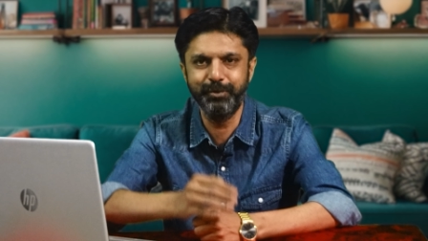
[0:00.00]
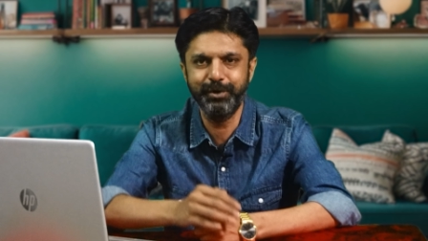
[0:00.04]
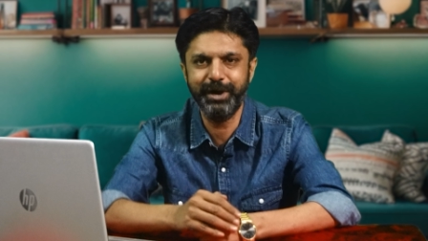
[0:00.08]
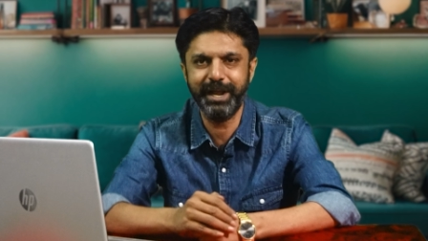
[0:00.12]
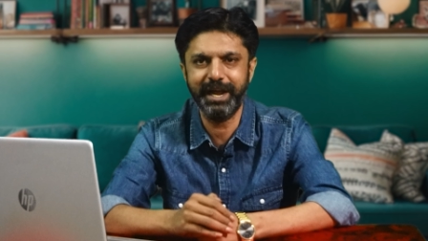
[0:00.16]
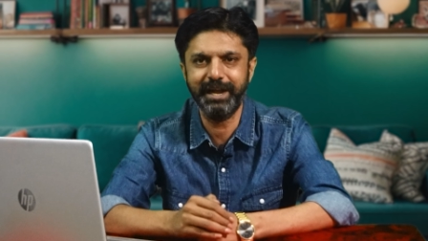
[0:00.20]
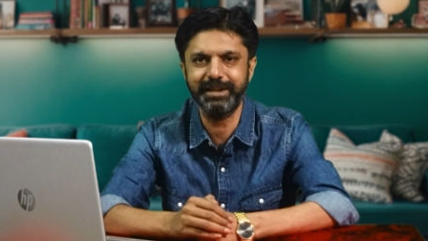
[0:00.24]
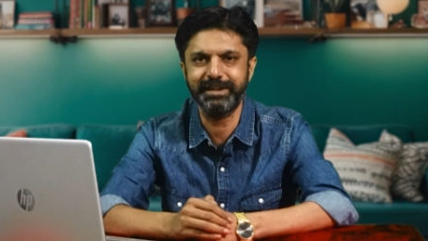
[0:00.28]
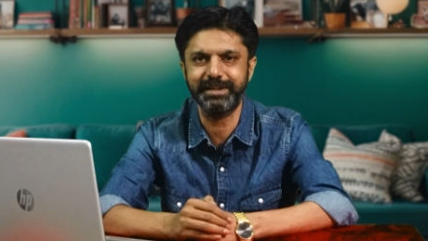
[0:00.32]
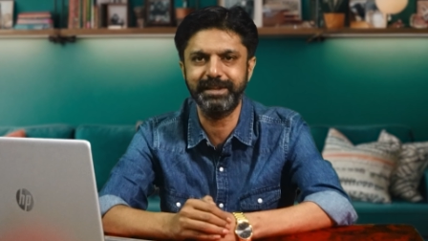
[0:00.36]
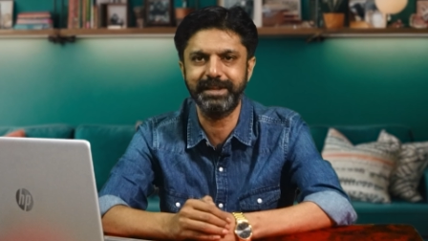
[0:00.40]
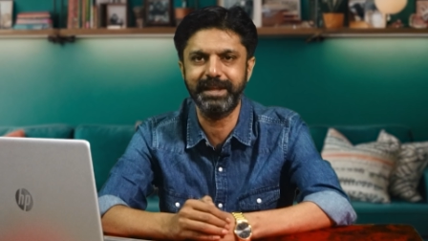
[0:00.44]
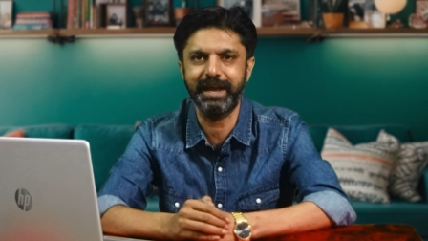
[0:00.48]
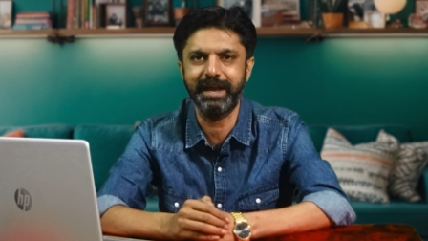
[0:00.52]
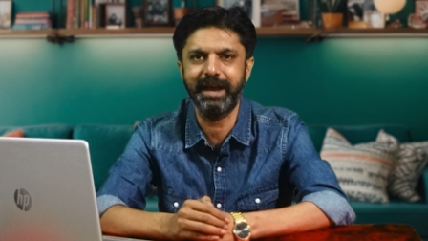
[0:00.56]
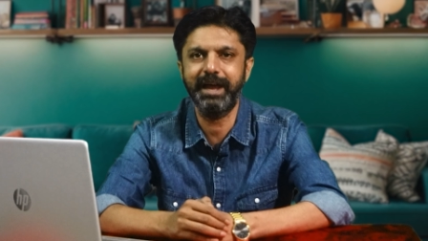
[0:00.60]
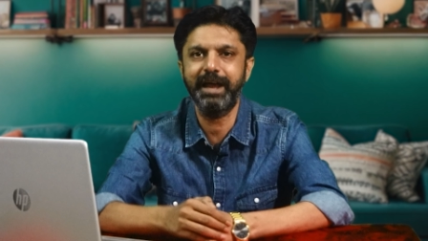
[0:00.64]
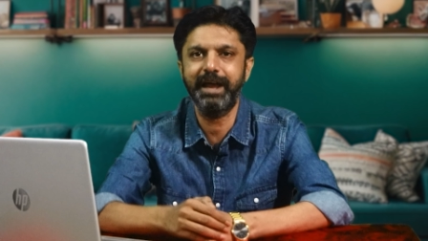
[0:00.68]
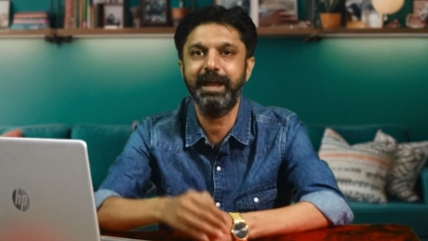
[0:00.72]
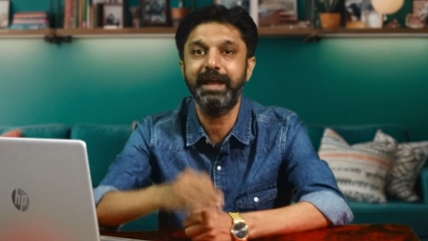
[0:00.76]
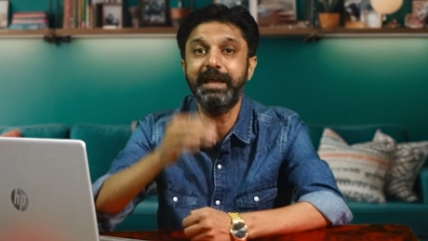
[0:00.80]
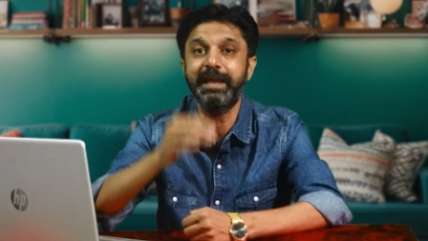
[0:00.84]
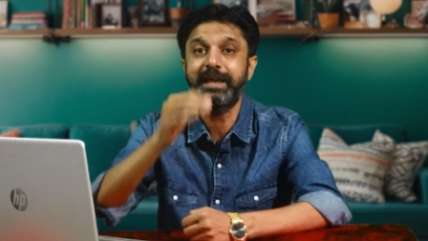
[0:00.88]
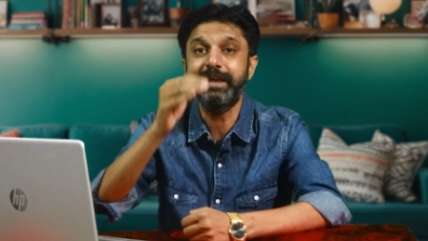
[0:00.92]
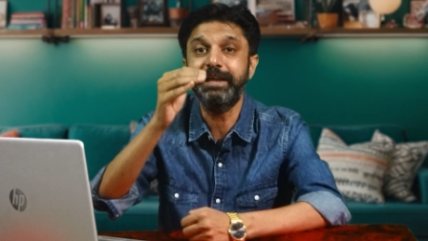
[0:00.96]
முடியாததை
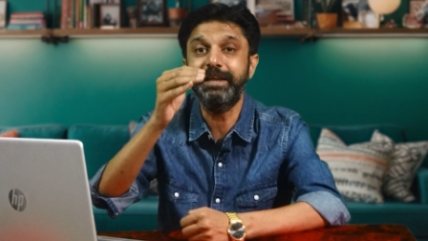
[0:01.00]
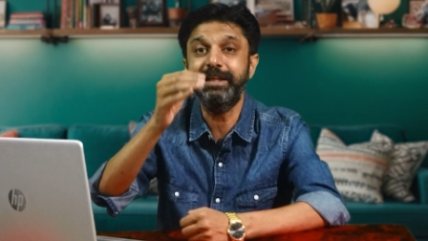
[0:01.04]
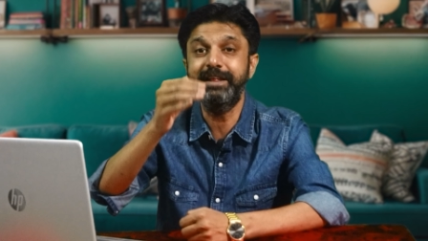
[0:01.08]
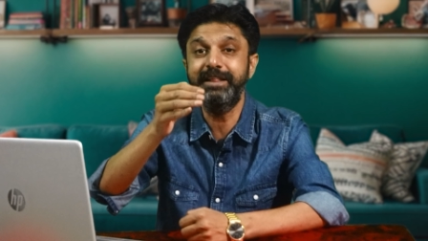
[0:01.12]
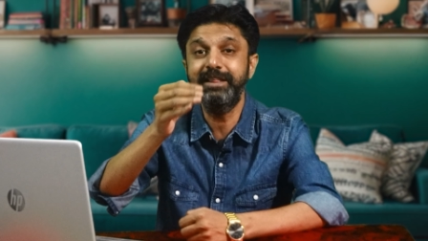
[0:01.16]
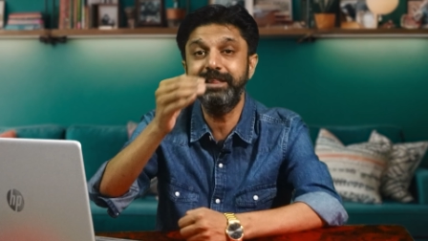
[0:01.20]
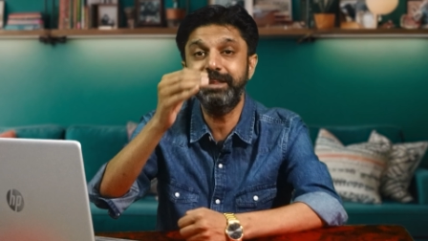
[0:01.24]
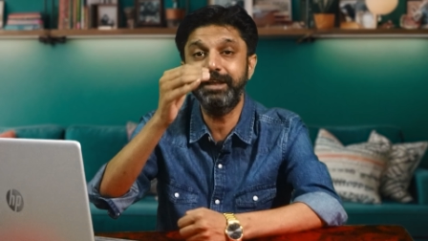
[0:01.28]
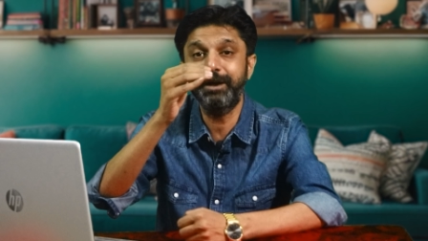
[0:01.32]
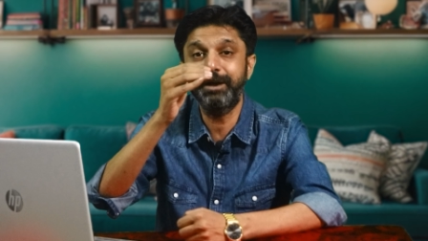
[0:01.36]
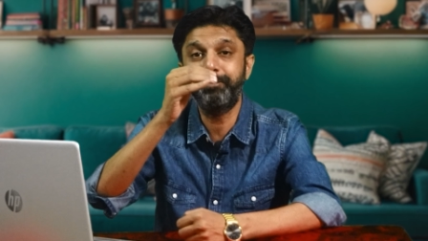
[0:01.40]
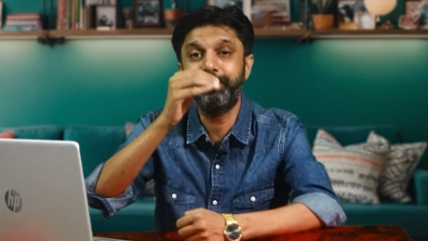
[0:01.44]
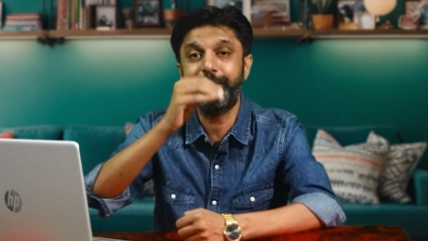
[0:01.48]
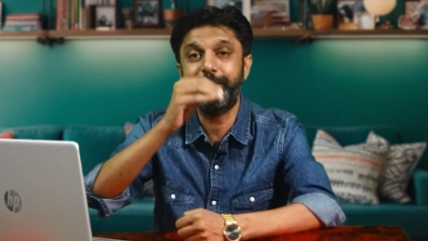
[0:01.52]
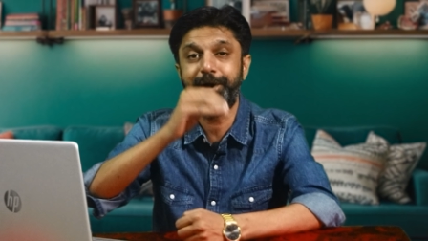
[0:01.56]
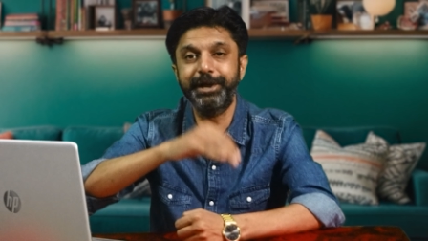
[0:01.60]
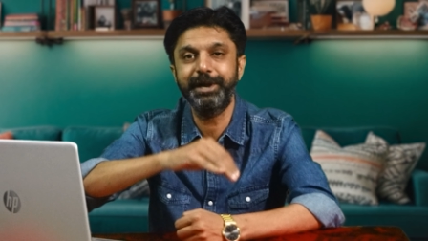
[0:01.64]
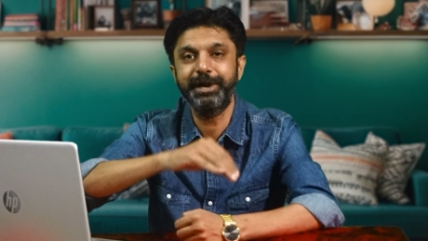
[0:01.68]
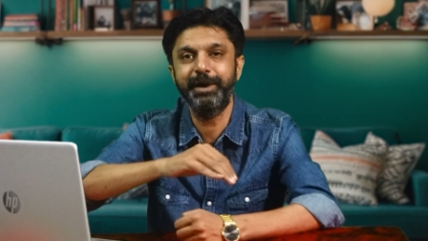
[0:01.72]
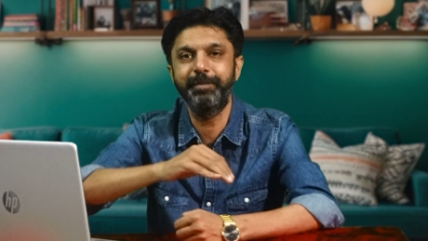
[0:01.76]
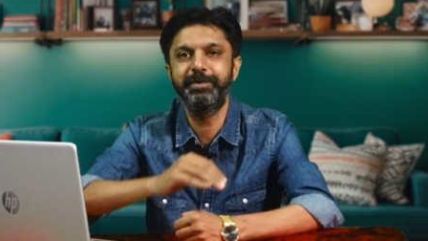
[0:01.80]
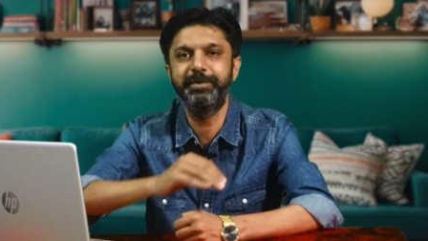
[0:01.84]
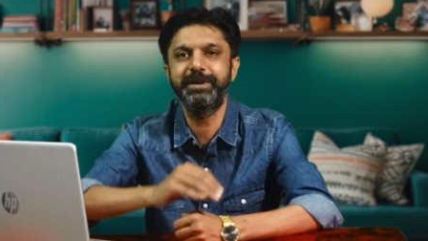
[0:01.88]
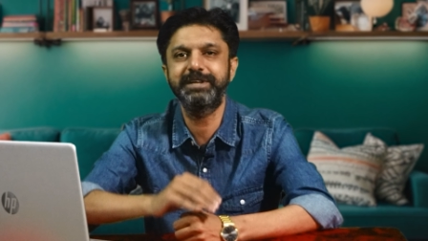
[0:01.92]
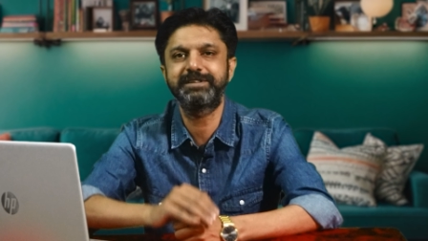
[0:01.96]
இந்த
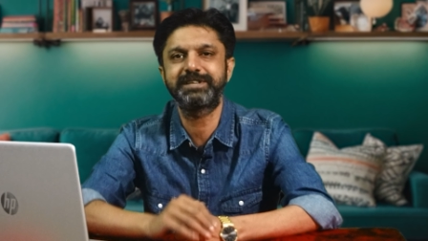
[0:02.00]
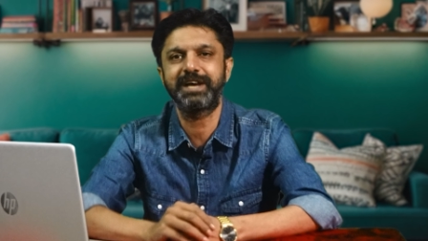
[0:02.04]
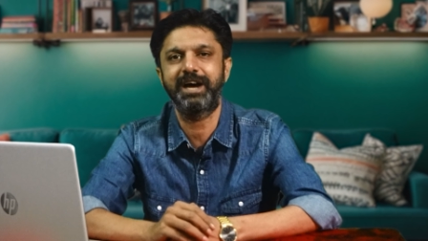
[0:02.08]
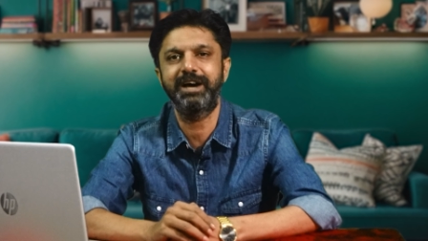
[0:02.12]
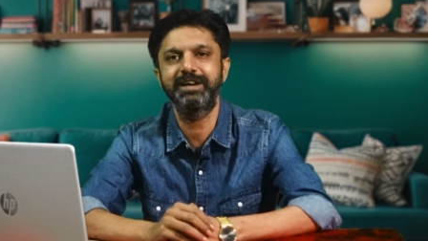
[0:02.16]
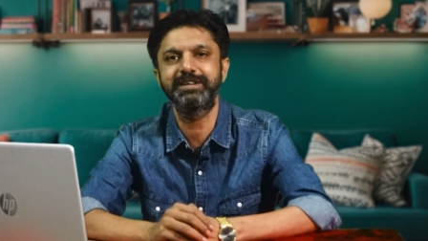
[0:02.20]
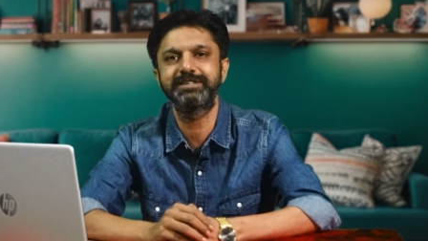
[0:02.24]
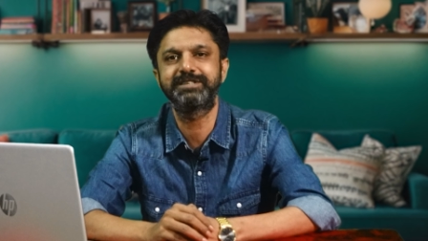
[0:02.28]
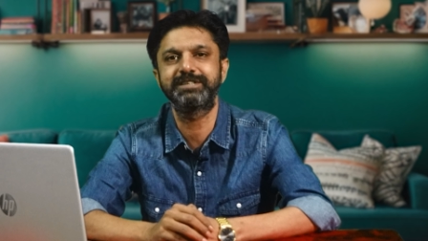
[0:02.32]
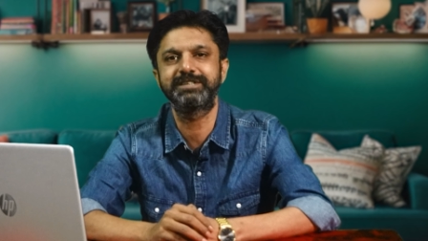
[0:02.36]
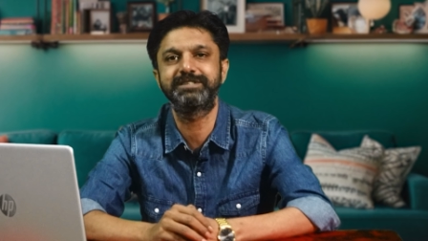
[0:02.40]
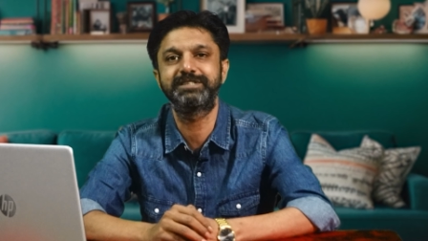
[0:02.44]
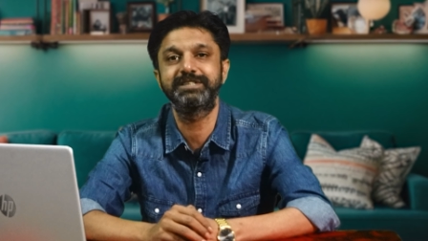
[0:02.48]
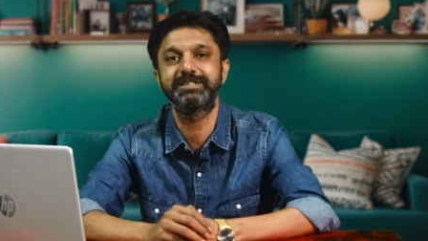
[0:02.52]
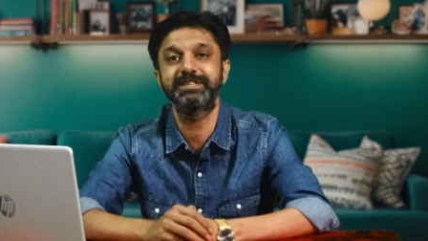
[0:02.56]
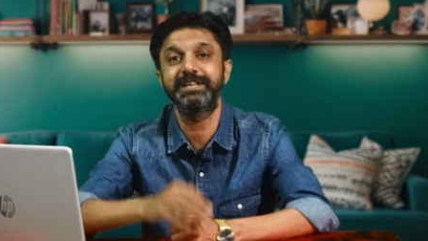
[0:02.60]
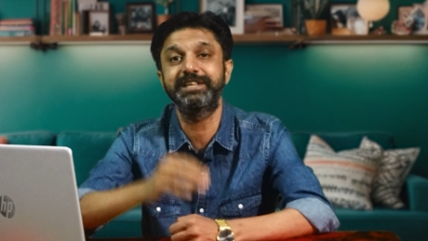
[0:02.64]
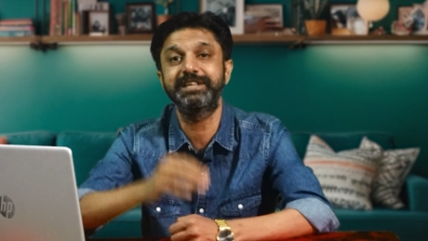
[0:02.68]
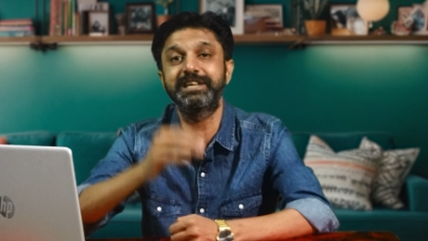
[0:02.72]
படம் எப்படி சாதிச்சிச்சு